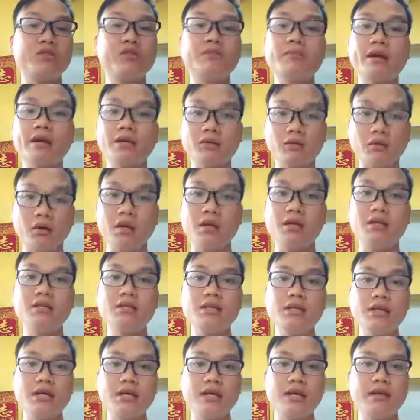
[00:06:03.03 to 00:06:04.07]
lên một sức mạnh to
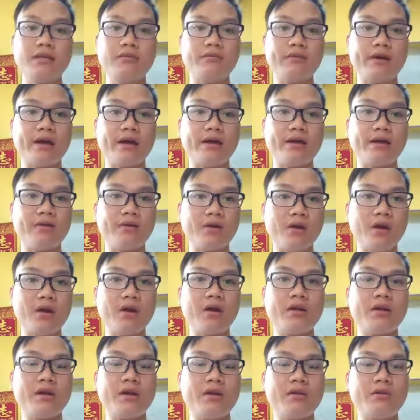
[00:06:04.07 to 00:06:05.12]
lớn và điều
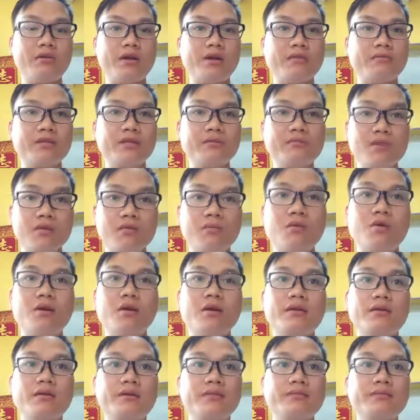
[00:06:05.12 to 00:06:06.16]
đó là điều em rất
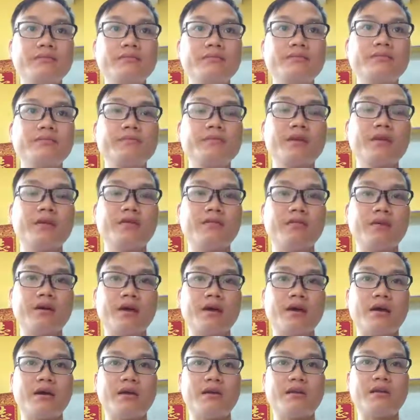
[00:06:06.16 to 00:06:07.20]
mong muốn
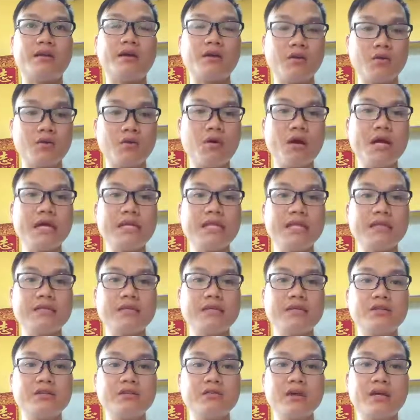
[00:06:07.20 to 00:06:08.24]
và lời cuối
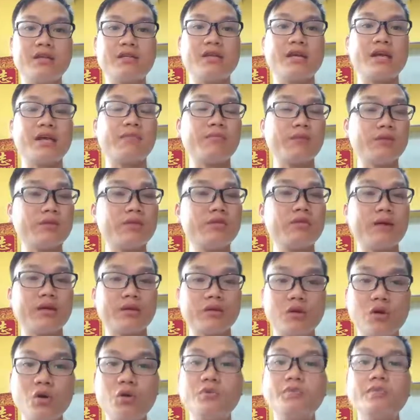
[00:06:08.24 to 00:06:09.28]
là xin chúc anh chị em một
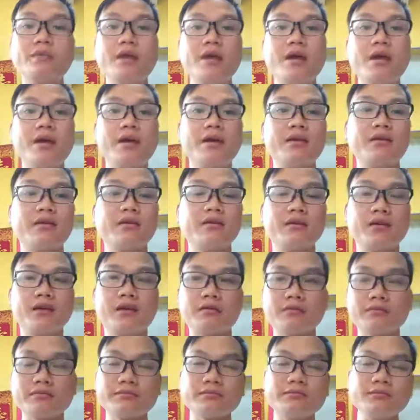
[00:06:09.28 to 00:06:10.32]
sức khỏe tốt
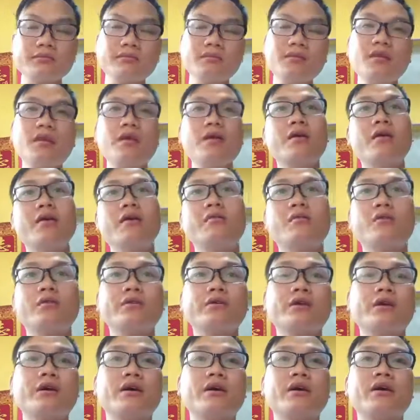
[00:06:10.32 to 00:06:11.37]
những à,
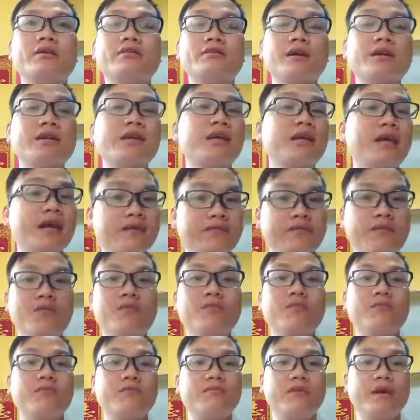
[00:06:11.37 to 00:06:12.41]
một à, gia đình
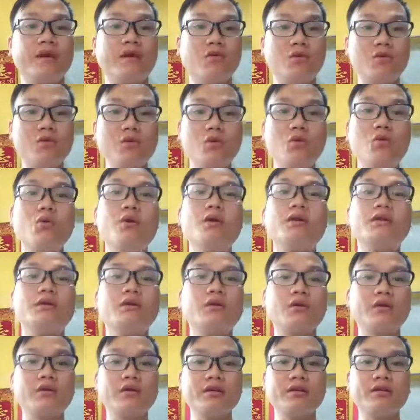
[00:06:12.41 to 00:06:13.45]
hạnh phúc và luôn
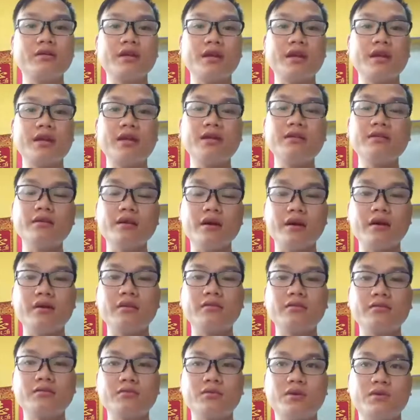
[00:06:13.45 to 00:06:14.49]
luôn có những cái ý
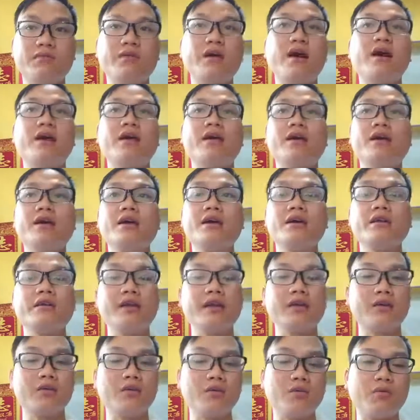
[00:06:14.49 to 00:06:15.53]
tưởng tuyệt vời
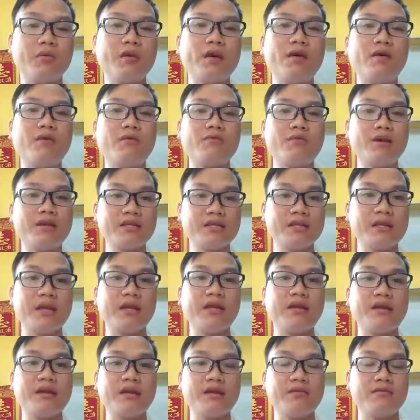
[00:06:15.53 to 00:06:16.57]
để cùng nhau phát
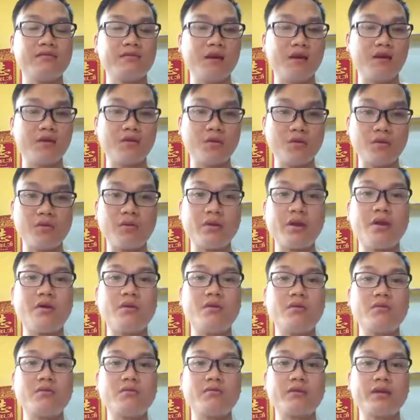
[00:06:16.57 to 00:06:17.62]
triển và cùng
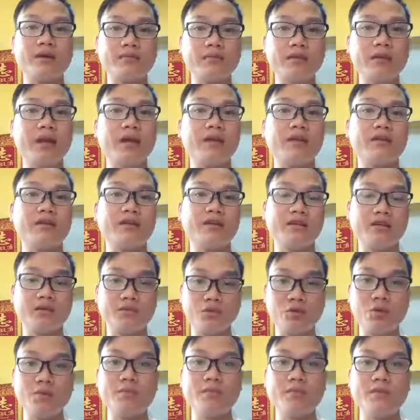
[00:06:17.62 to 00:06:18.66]
nhau kiếm tiền
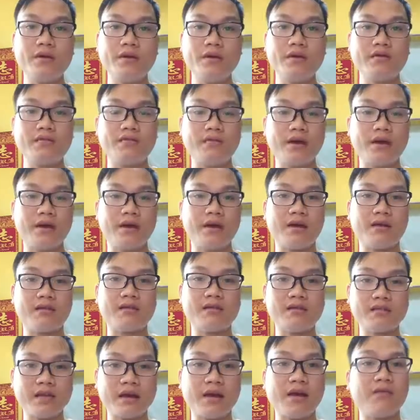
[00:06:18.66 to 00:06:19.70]
trên YouTube.
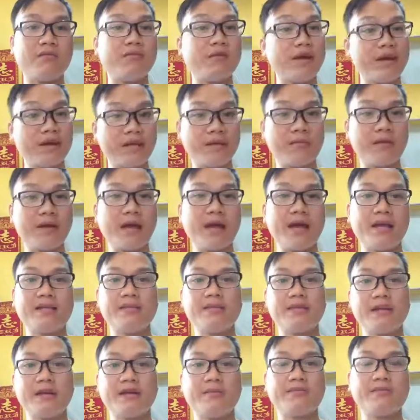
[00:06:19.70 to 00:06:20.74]
Và xin chào và hẹn gặp lại
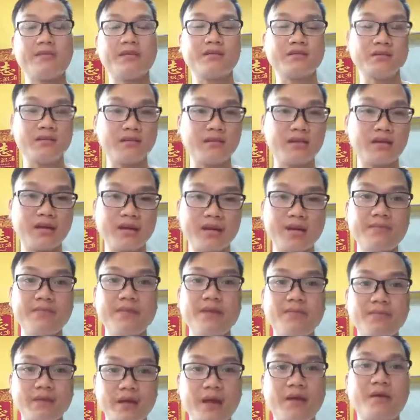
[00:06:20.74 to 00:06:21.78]
anh chị em trong những
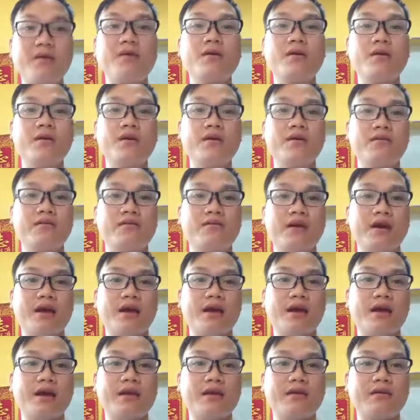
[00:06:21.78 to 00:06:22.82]
clip tiếp theo.
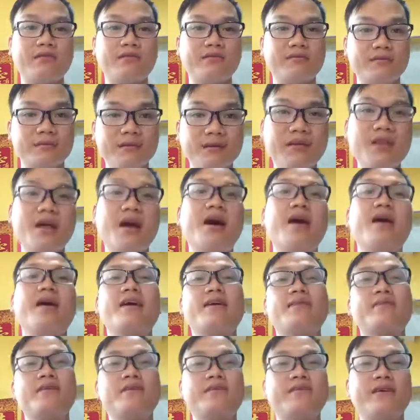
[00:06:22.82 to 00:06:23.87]
Và đến giờ
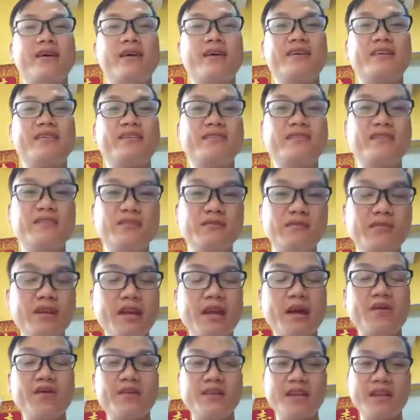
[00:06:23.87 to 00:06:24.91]
em đã phải
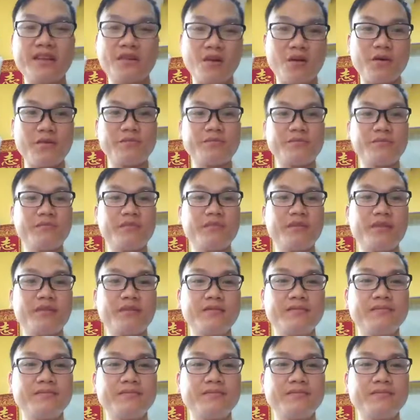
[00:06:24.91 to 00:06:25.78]
dừng video ra đây rồi.